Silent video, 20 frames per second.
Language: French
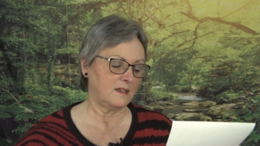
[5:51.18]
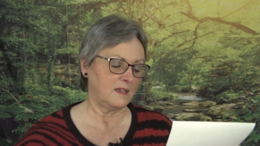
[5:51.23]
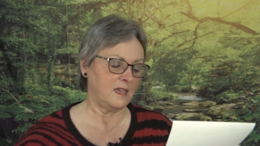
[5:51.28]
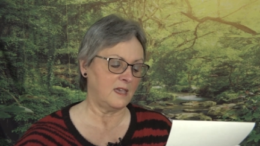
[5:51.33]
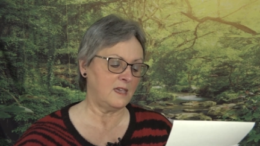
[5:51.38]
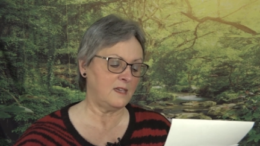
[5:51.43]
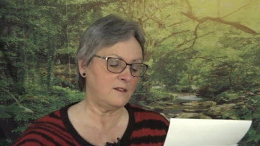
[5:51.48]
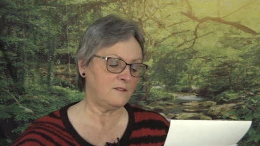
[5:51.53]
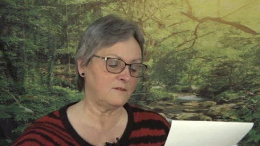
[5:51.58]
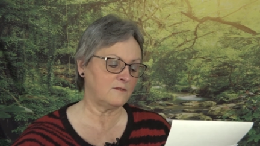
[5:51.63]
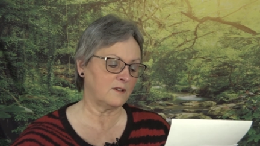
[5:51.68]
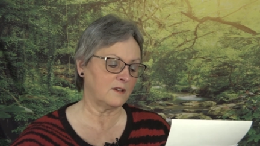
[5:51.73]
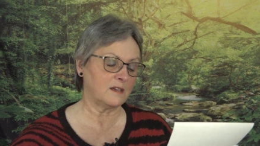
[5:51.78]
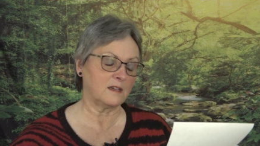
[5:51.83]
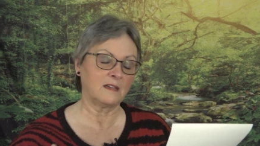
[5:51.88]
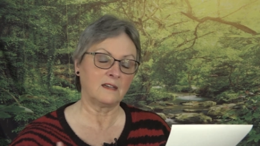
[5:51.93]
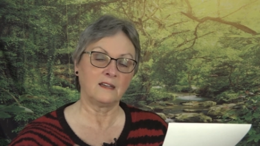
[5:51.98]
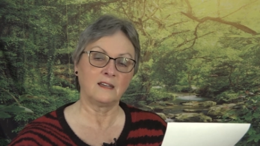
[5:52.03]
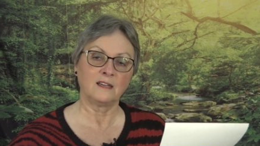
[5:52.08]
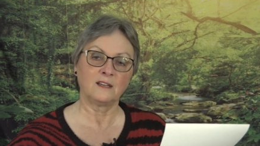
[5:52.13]
Yves
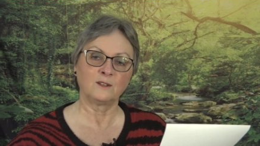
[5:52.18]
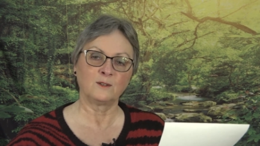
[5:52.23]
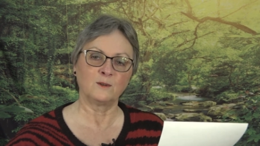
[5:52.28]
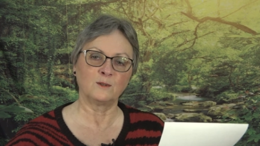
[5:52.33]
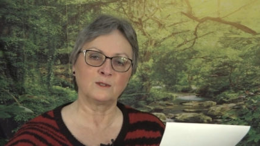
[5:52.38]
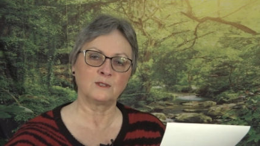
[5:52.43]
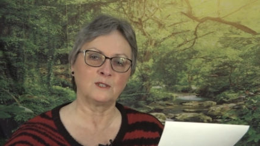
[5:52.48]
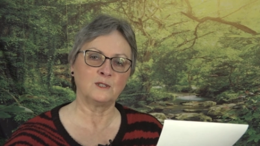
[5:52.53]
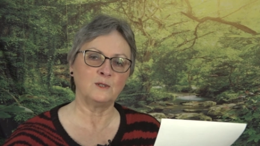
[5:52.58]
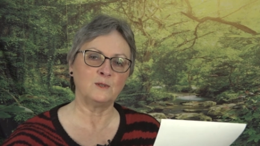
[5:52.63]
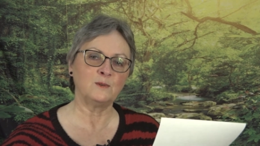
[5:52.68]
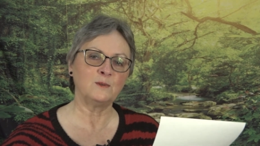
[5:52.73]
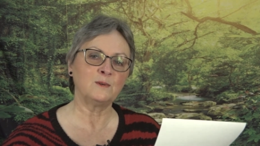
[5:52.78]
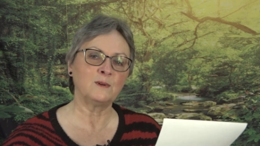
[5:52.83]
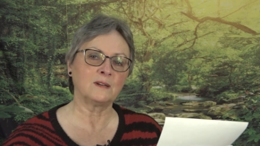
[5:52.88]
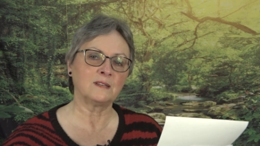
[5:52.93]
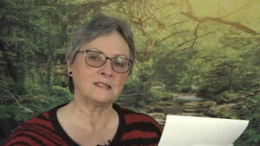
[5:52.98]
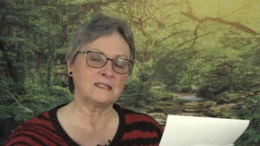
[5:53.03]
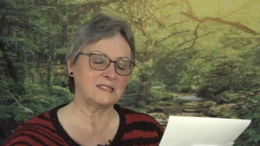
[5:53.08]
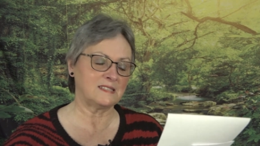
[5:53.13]

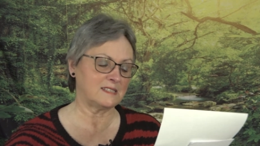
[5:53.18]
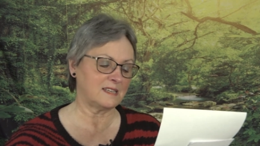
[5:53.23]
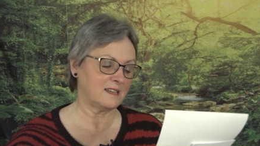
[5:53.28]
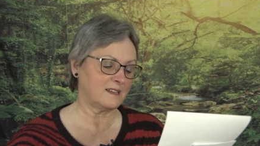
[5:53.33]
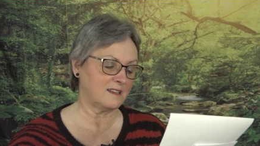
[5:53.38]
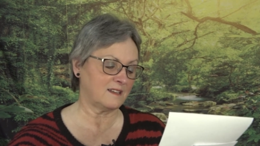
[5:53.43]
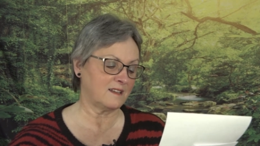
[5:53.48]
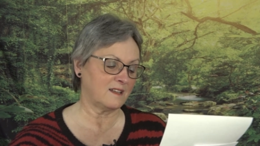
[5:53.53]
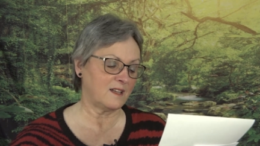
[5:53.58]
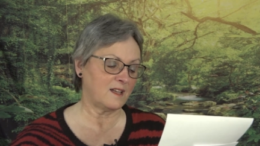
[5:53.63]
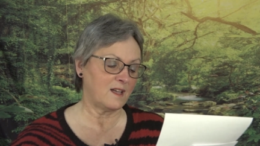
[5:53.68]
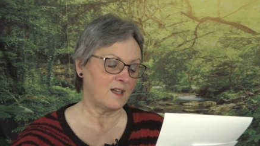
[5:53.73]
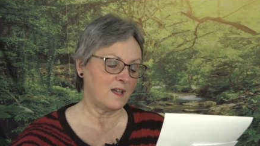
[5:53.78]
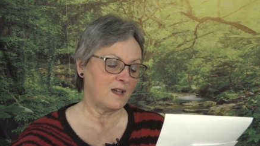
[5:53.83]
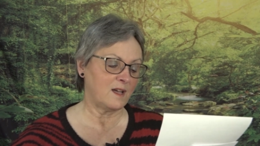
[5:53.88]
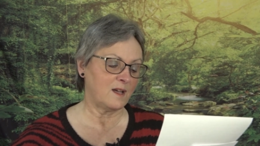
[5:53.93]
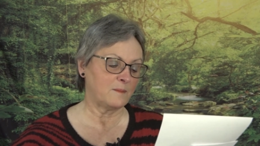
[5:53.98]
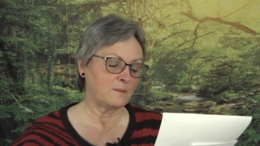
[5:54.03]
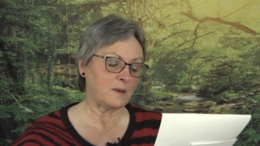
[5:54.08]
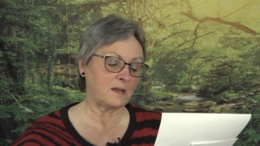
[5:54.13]
continue en disant,
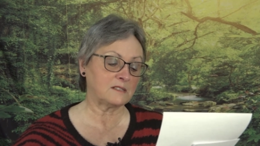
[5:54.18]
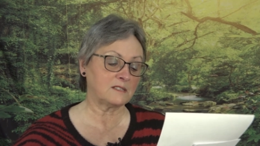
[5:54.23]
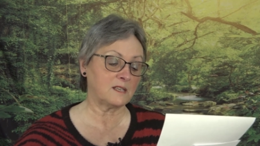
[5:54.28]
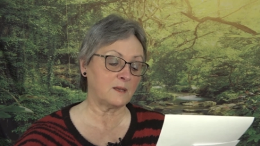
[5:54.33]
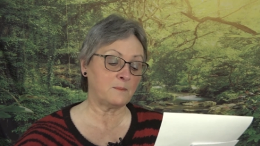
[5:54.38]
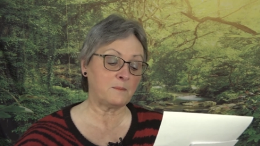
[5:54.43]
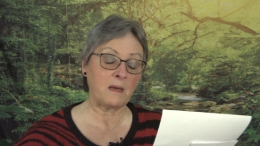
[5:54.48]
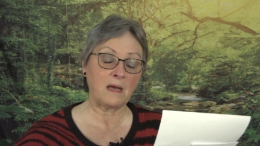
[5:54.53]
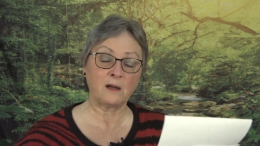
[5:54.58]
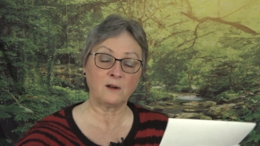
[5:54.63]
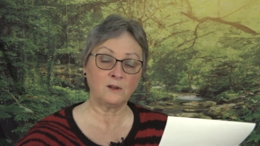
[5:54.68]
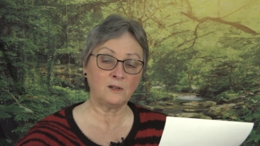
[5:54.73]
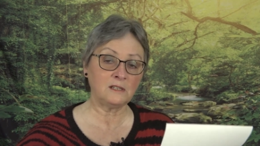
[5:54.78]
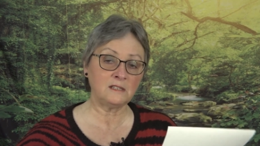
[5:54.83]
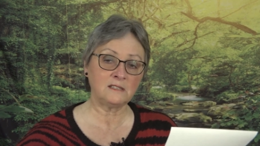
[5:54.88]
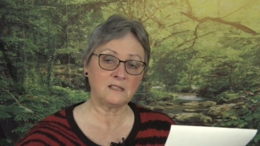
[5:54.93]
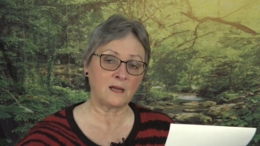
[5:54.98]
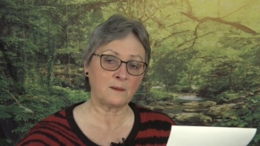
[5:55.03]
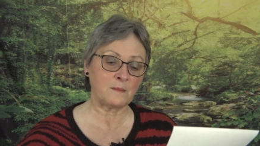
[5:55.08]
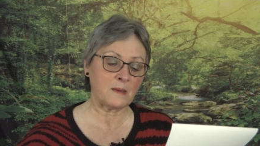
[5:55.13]
Par ces
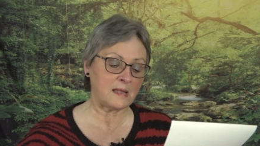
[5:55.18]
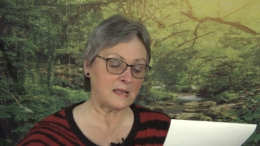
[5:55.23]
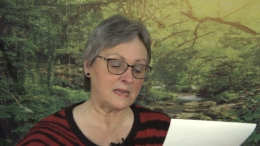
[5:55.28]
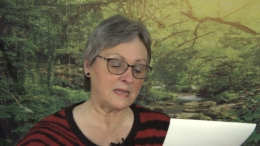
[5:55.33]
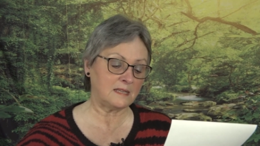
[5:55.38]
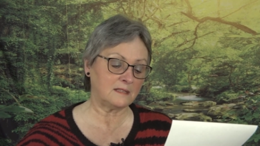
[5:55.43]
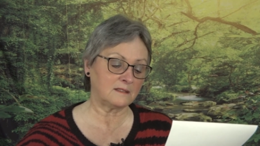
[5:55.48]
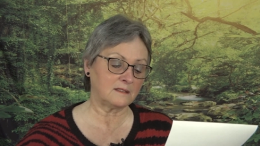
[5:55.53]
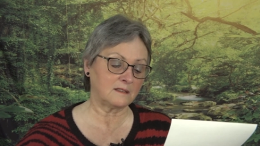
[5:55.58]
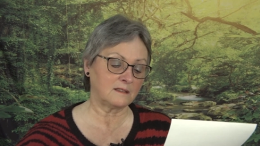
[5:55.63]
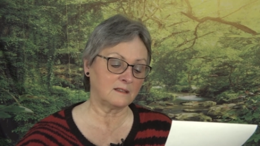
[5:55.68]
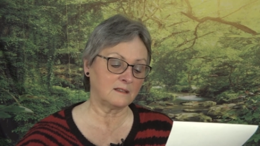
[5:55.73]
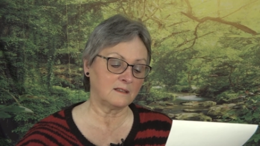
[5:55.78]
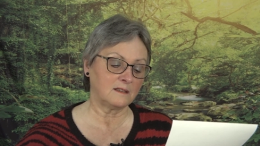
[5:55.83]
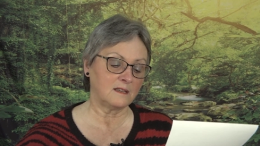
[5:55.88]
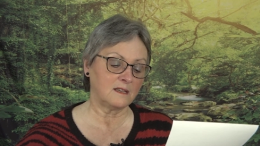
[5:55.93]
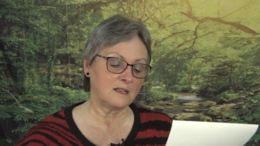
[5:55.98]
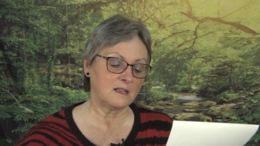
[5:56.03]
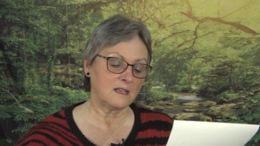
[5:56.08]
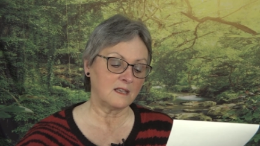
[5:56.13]
paroles dans ma lettre,
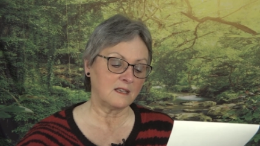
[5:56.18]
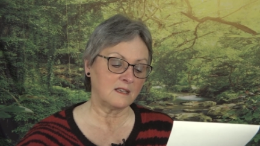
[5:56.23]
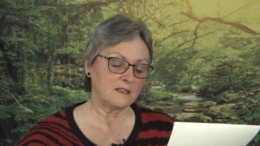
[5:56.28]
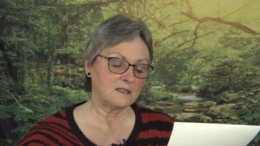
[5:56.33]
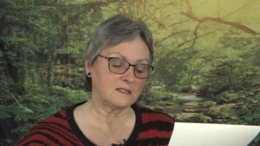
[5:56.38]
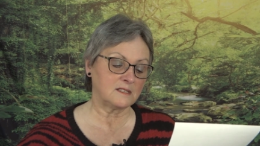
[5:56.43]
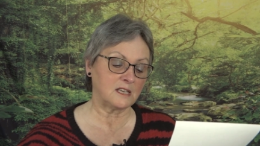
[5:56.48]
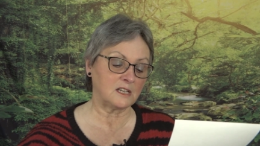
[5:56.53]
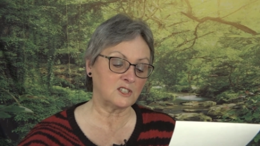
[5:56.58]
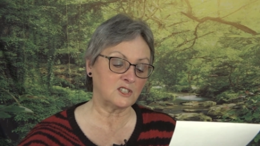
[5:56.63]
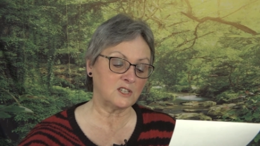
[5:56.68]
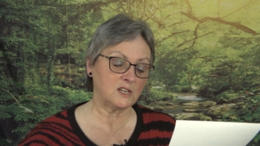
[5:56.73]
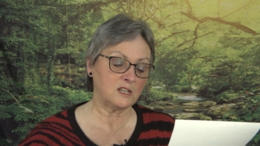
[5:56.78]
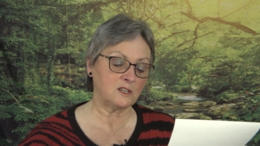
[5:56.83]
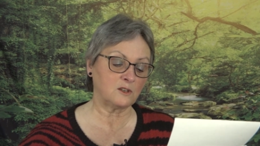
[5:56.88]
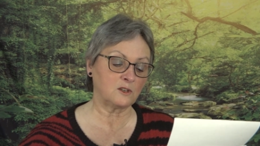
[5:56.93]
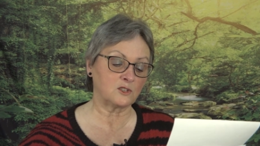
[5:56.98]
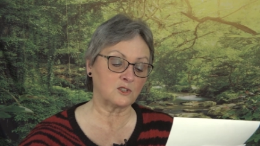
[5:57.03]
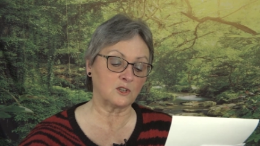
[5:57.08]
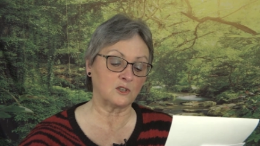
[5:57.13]

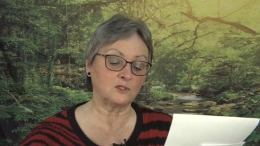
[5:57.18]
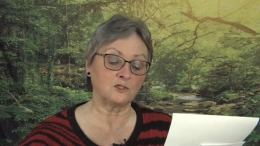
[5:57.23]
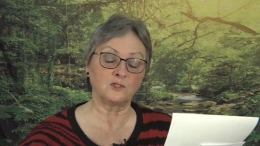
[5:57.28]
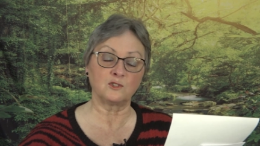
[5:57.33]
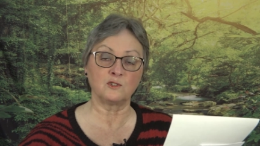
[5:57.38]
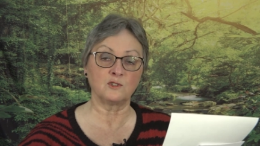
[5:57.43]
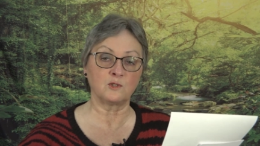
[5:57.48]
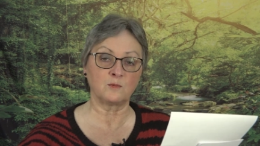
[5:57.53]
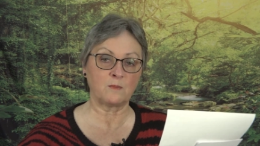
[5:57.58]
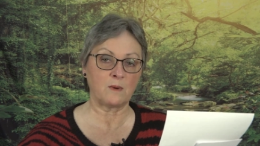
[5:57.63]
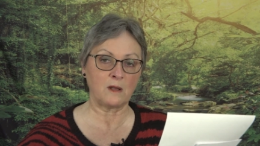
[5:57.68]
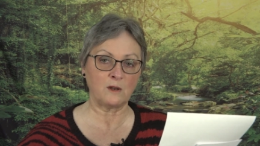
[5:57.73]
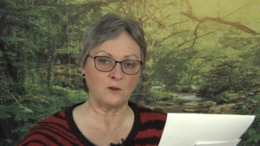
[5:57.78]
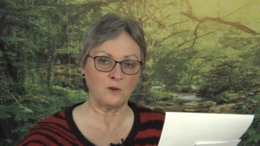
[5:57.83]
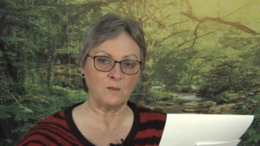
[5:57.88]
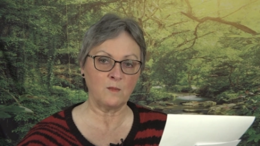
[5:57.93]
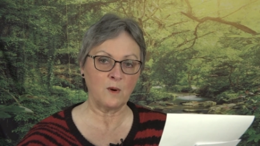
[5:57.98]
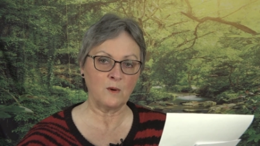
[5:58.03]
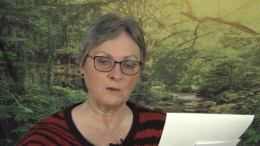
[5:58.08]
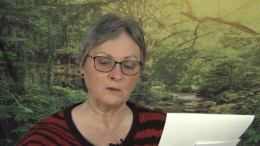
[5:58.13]
sachez que je ne juge pas
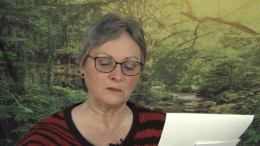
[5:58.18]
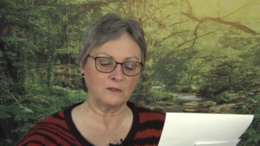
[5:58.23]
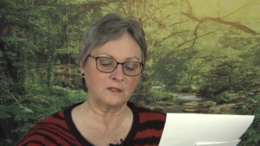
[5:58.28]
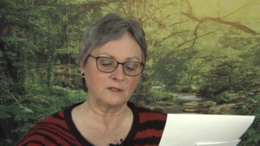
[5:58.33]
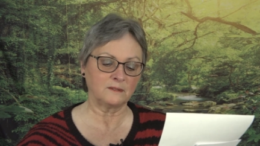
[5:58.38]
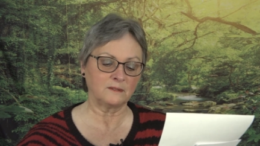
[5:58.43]
le monde,